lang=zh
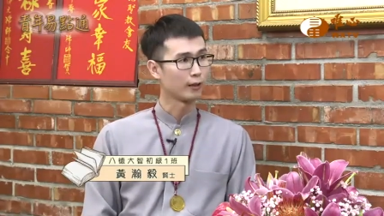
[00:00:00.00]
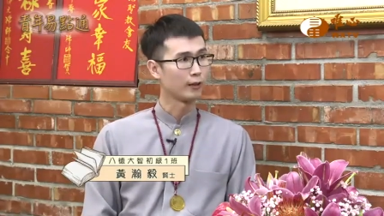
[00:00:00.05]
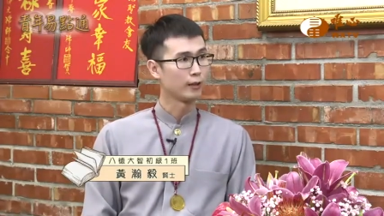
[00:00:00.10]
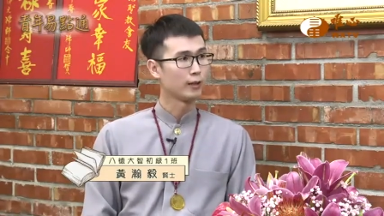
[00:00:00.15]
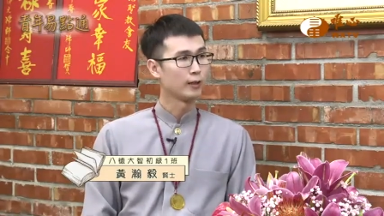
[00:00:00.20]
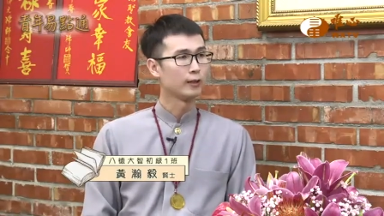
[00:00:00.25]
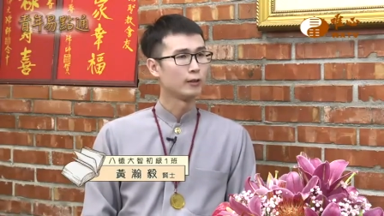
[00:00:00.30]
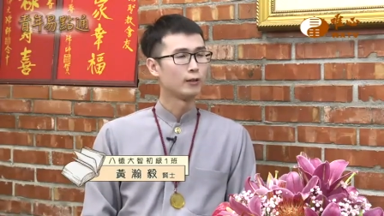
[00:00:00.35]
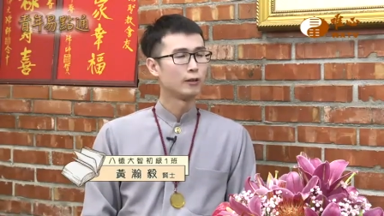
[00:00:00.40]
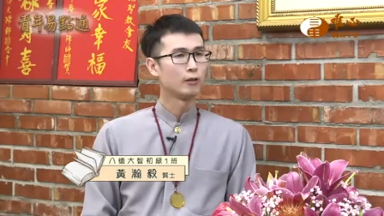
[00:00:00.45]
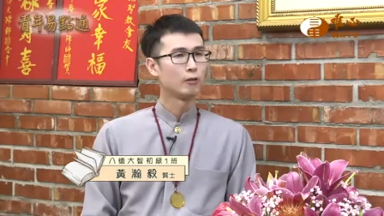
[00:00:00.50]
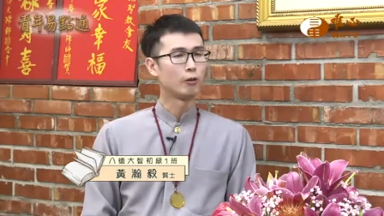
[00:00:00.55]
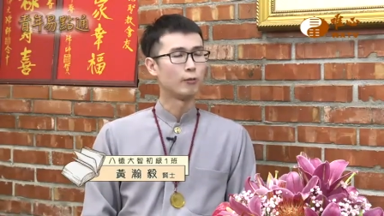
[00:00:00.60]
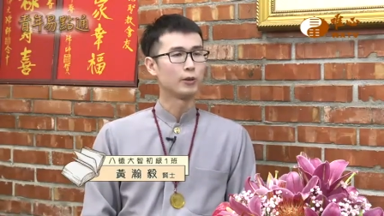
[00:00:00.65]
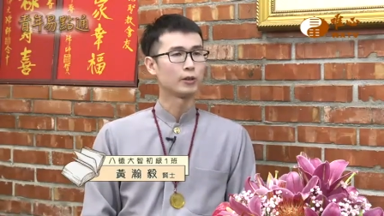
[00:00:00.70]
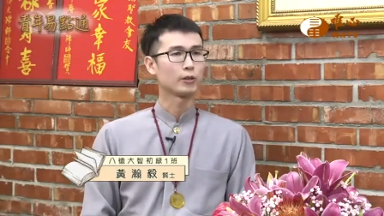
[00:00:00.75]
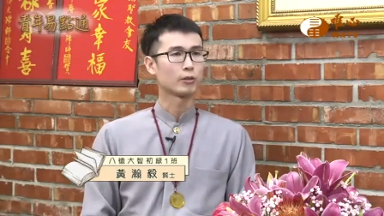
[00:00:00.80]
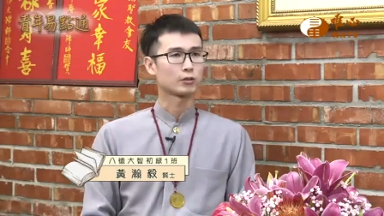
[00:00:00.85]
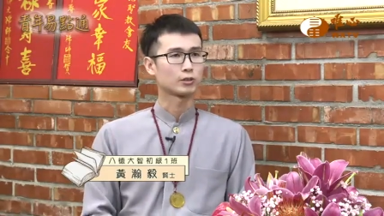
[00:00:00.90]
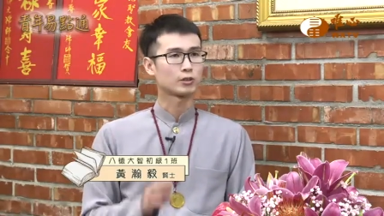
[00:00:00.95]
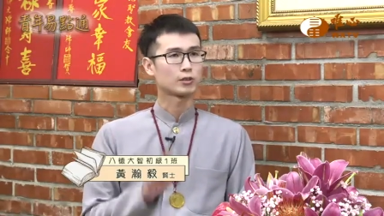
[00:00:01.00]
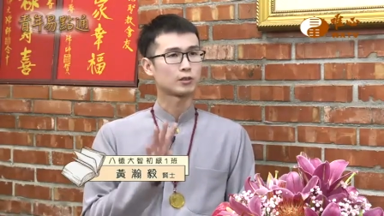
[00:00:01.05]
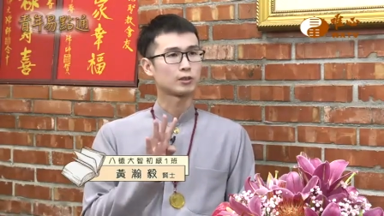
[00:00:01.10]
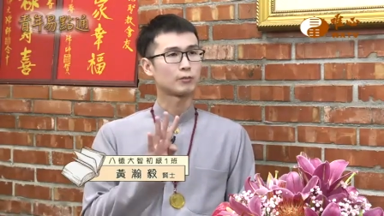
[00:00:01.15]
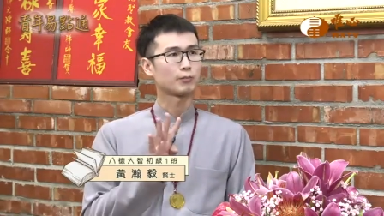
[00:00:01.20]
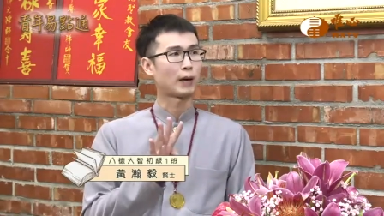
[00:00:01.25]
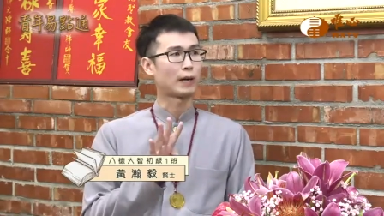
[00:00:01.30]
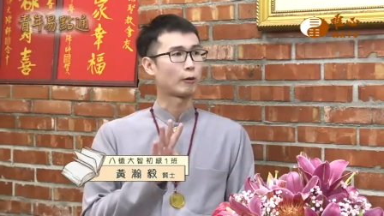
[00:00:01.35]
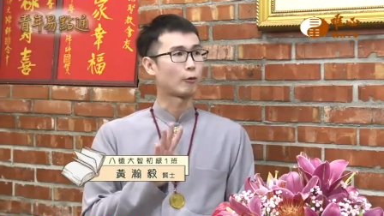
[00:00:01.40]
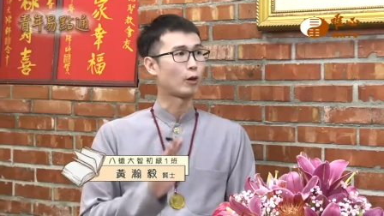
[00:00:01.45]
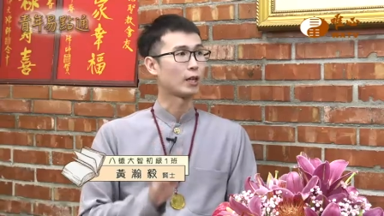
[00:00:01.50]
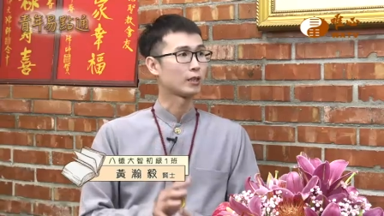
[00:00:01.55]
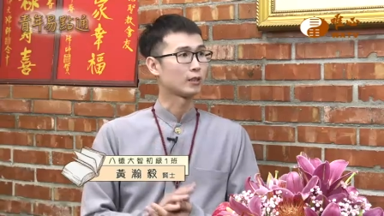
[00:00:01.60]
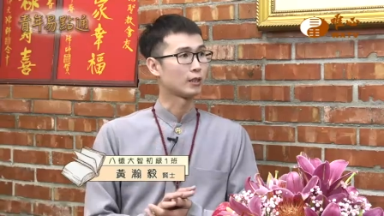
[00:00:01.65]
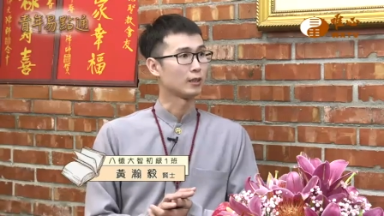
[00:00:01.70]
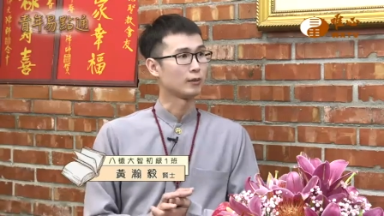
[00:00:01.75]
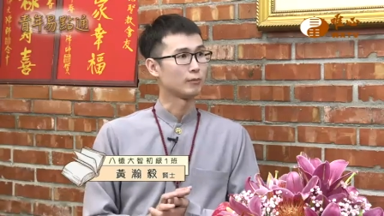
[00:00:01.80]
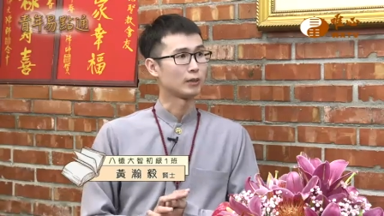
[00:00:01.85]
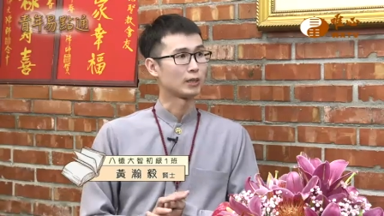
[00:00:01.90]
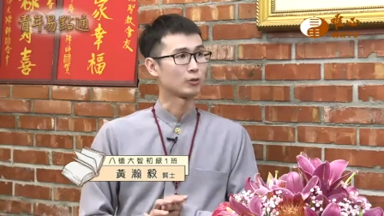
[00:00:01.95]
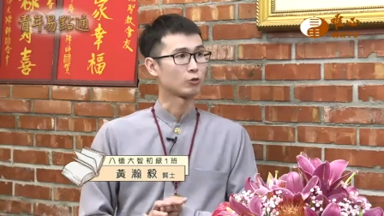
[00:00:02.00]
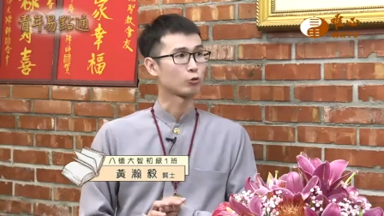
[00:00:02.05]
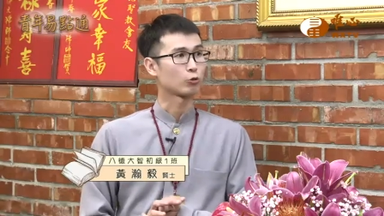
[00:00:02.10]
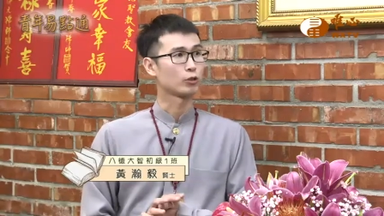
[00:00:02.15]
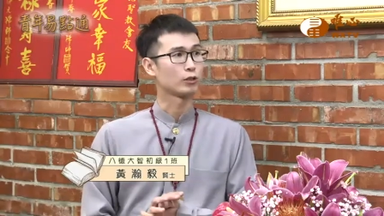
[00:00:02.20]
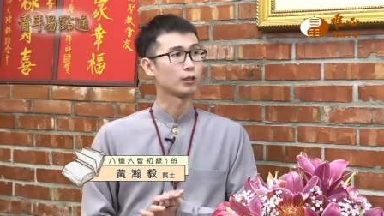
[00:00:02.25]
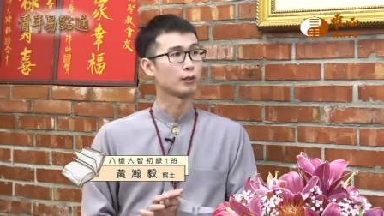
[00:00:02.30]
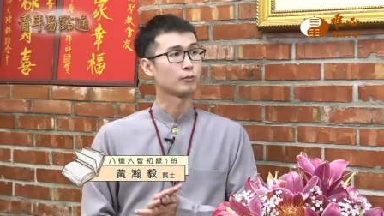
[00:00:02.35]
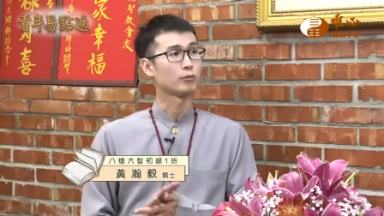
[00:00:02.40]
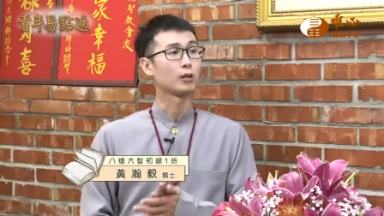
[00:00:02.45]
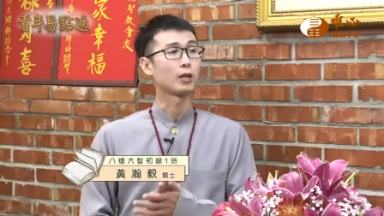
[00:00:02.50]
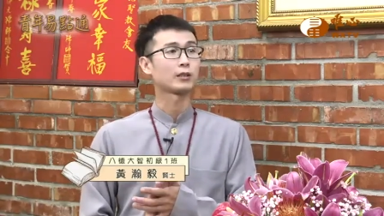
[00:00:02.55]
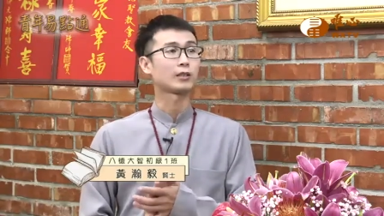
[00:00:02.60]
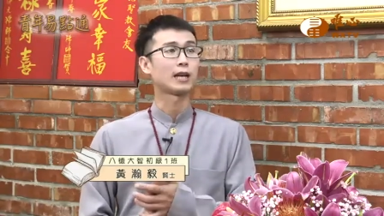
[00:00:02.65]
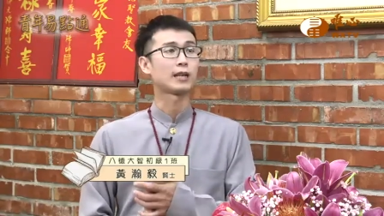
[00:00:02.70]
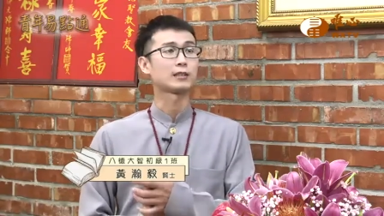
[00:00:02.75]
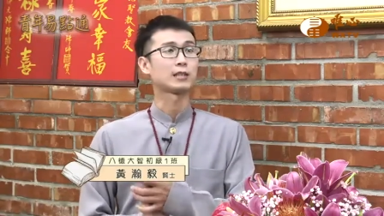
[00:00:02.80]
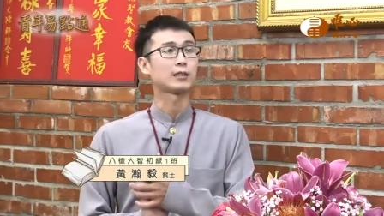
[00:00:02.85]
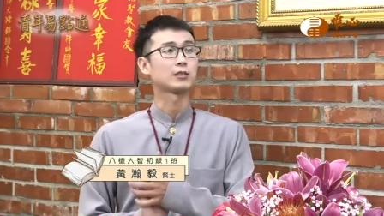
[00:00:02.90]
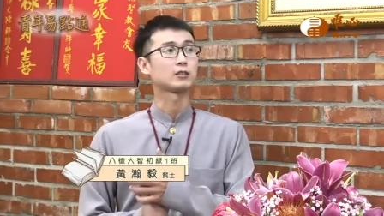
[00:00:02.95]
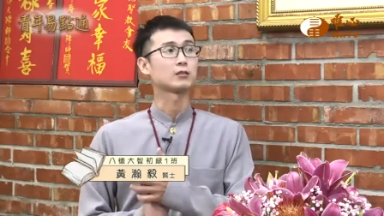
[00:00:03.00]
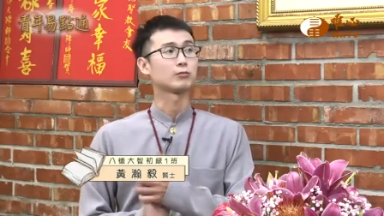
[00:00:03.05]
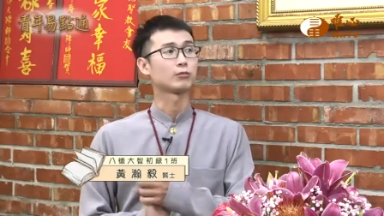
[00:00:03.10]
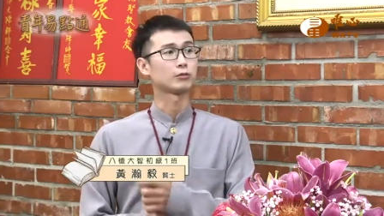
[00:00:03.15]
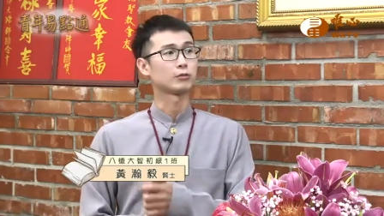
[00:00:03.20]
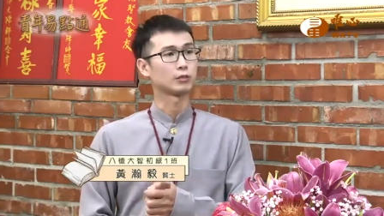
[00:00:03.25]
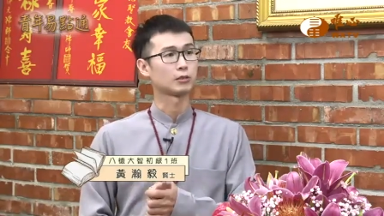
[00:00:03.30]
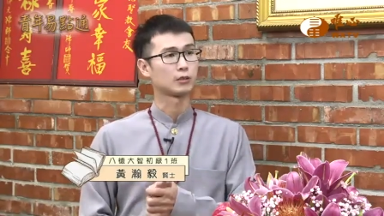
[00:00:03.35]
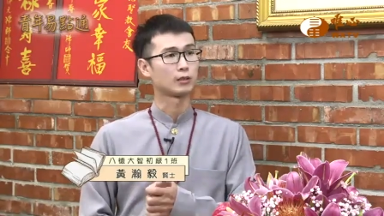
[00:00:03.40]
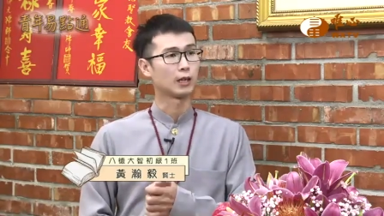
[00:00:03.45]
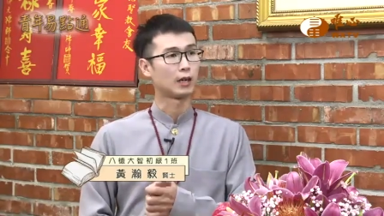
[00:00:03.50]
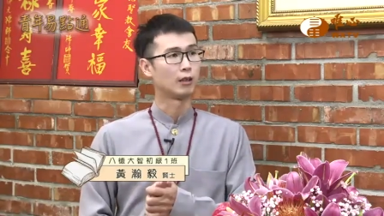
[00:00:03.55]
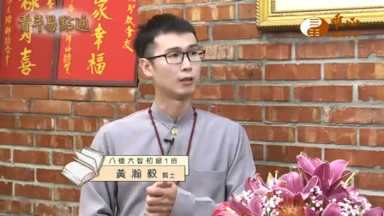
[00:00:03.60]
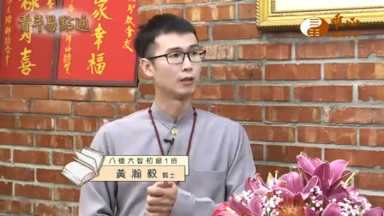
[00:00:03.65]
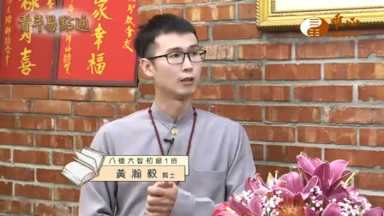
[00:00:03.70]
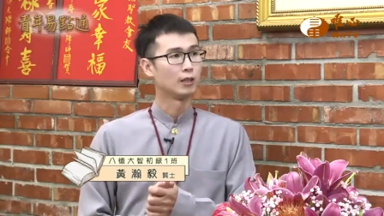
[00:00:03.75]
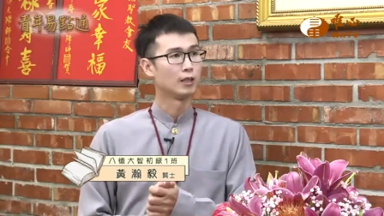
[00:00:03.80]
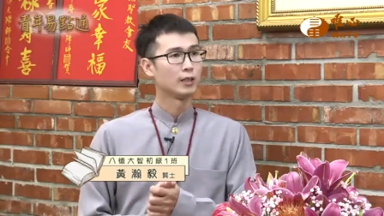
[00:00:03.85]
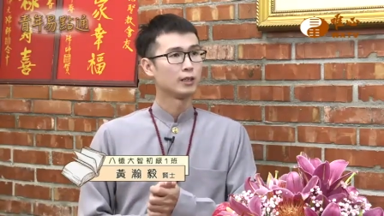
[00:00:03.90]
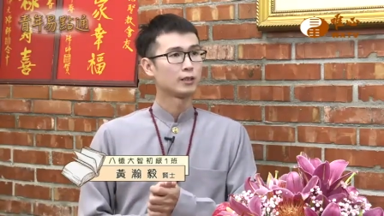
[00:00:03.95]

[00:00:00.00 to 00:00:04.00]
嗯，我们有四百万的免税额，不知道大家知不知道？是。